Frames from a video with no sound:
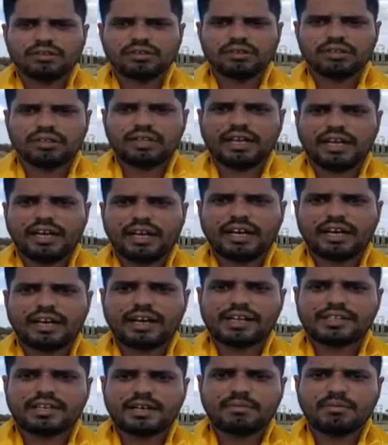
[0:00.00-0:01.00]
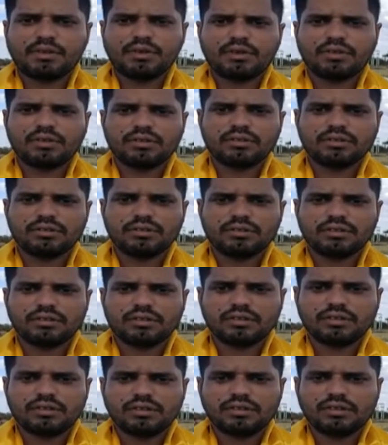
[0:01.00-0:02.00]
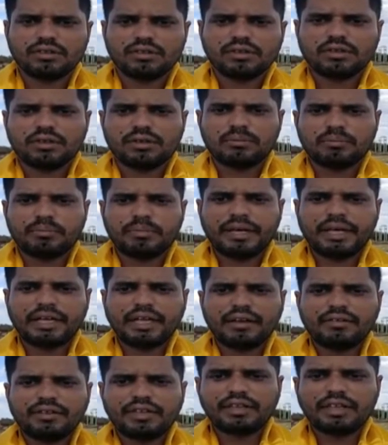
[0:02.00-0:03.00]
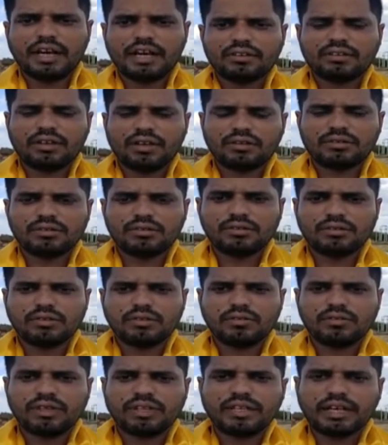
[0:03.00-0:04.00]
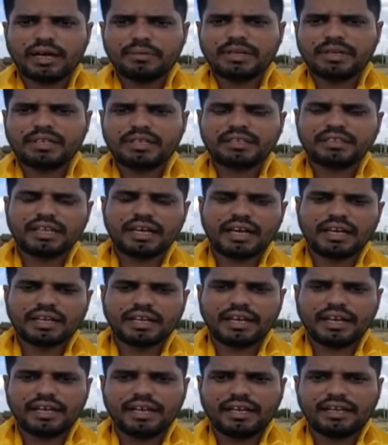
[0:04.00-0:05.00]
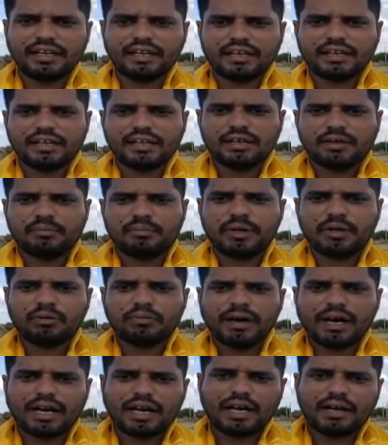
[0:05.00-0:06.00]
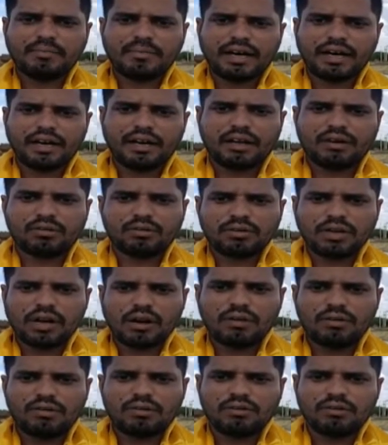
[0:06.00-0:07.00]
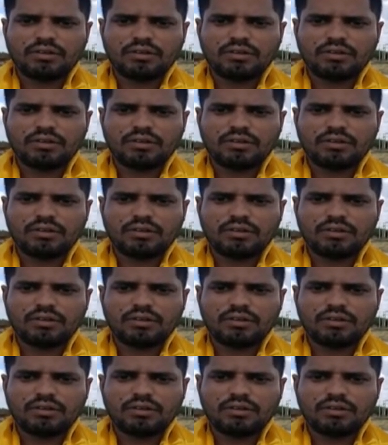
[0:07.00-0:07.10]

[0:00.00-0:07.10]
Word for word: తెలంగాణ రాష్ట్రంలో పేద విద్యార్థులకు విద్యను అభ్యసించడానికే పెనుభారంగా మారిన రోజులలో